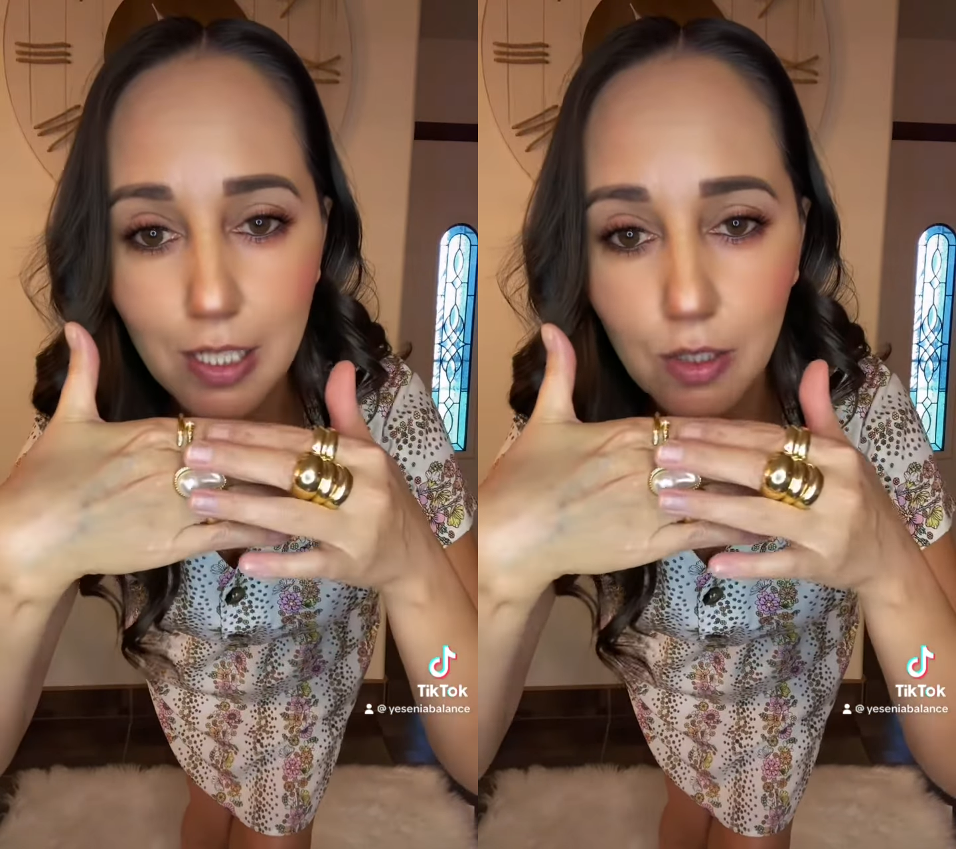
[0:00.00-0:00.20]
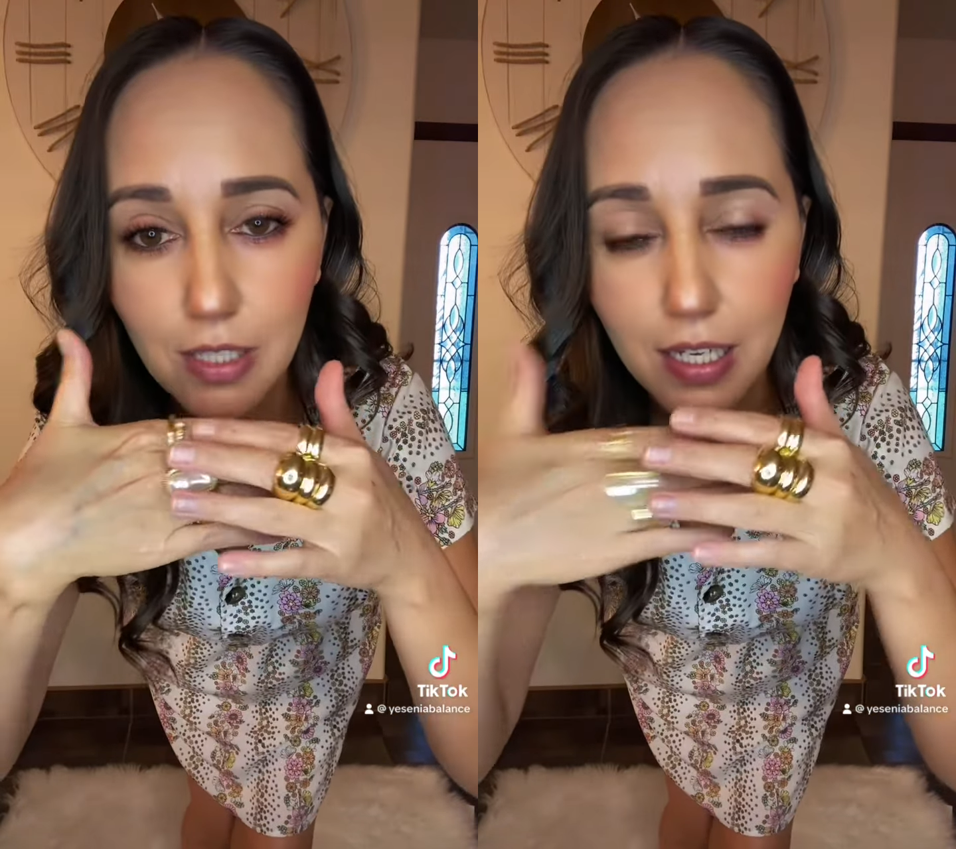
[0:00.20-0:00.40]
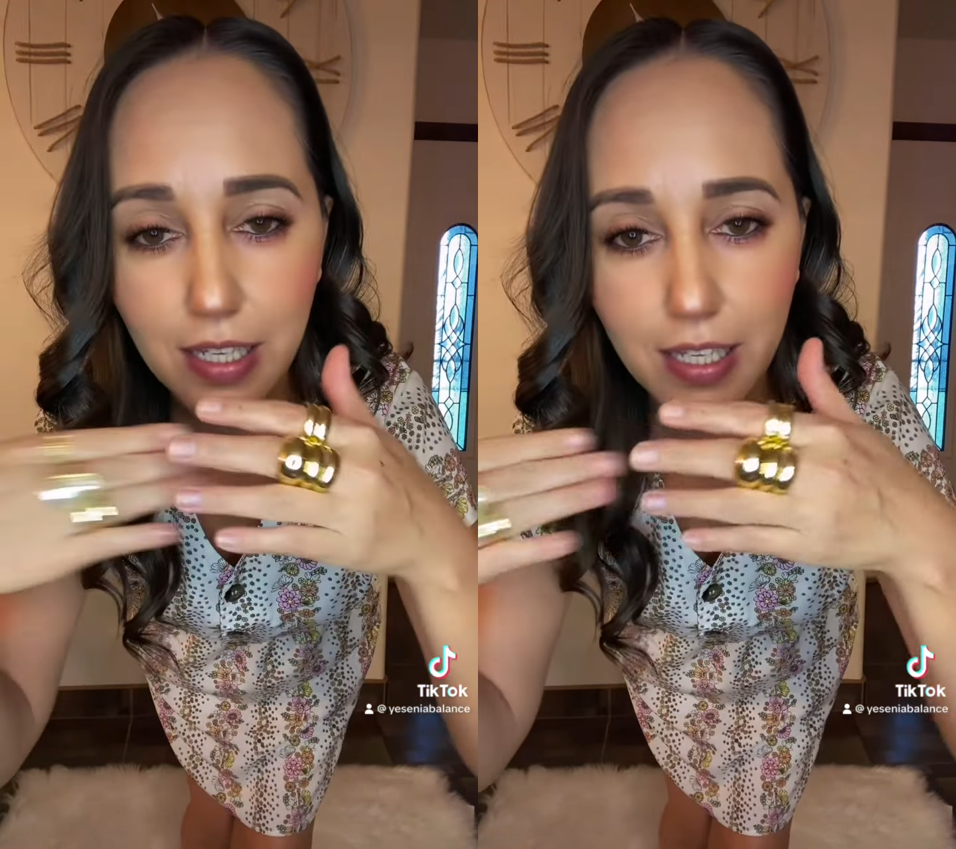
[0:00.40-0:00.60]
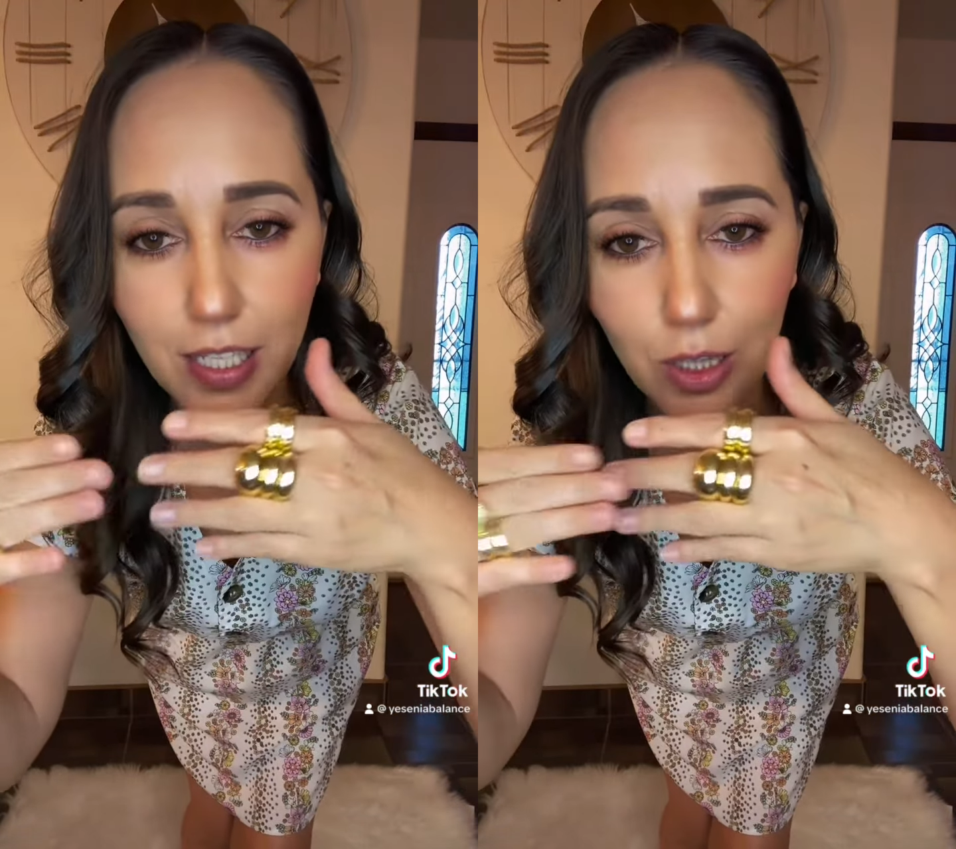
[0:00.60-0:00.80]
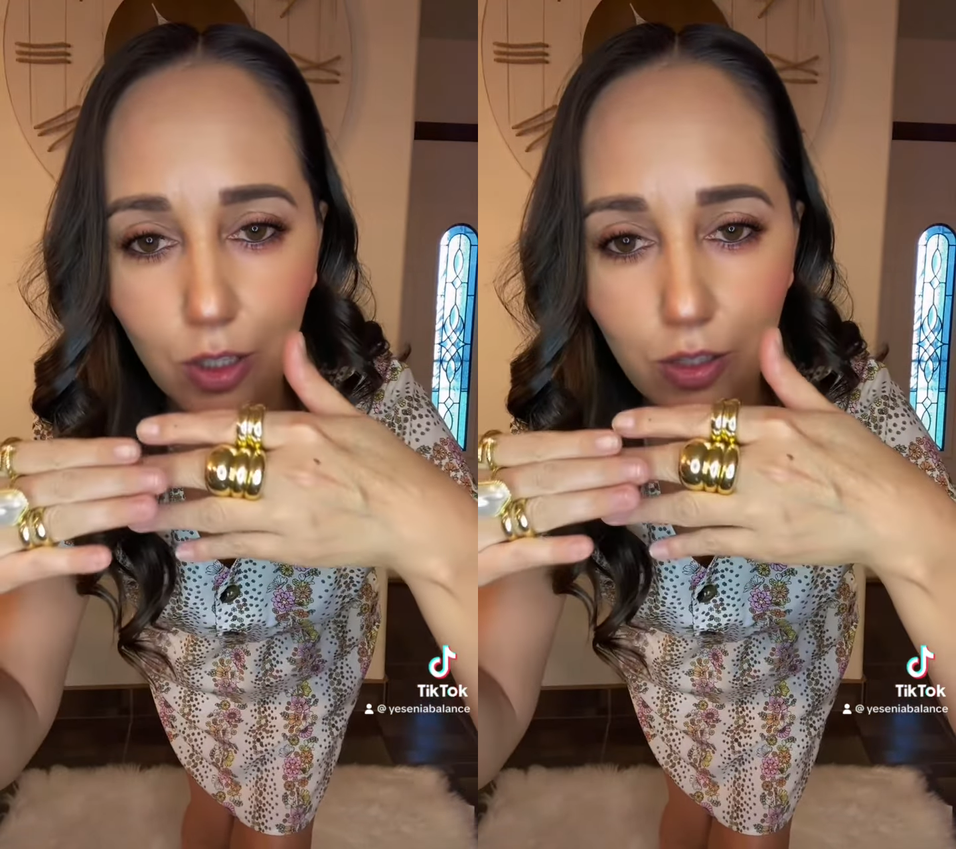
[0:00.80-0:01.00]
estos
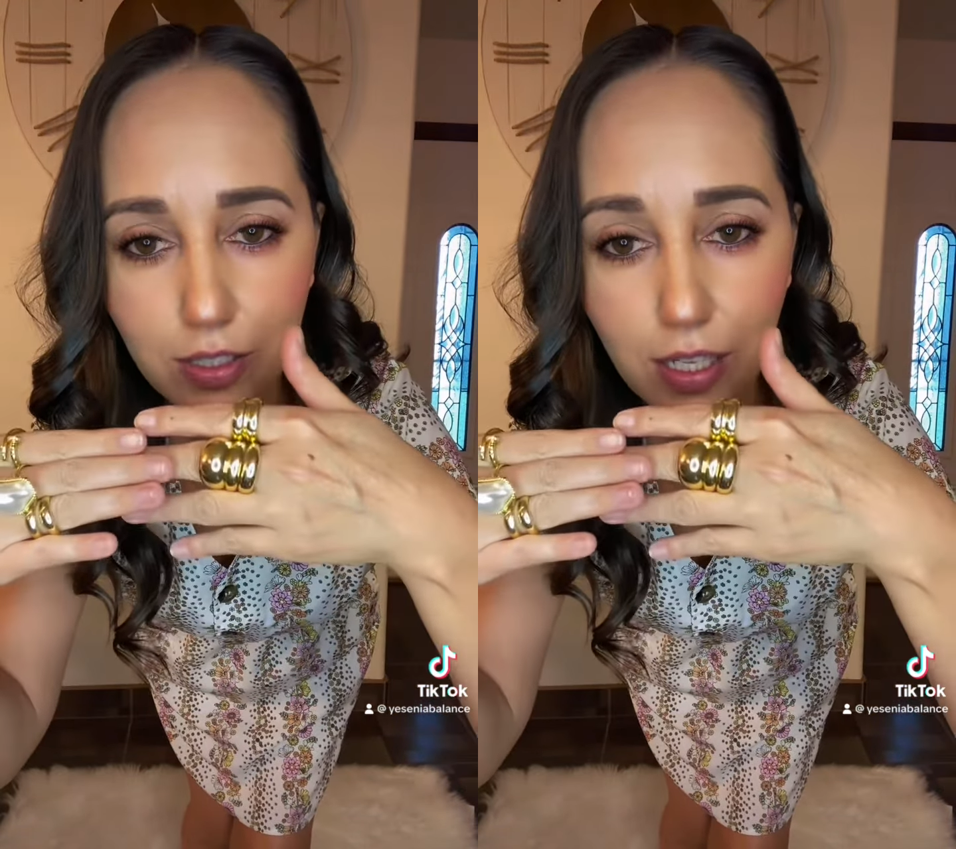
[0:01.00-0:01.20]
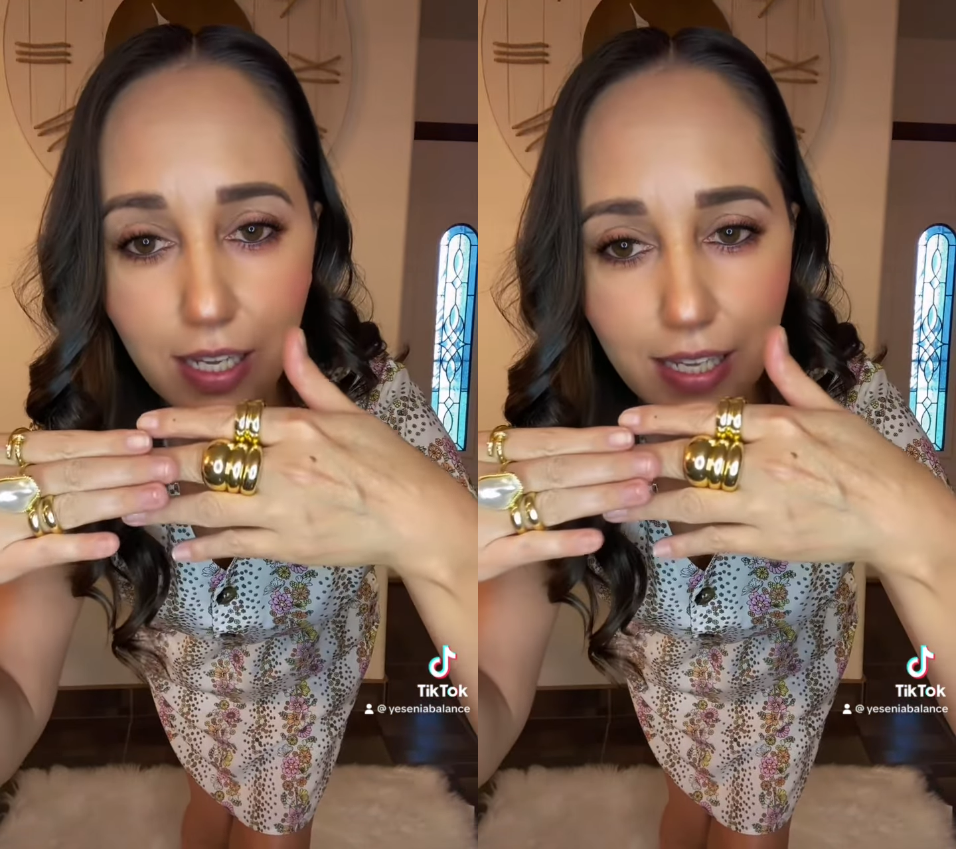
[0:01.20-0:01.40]
anillitos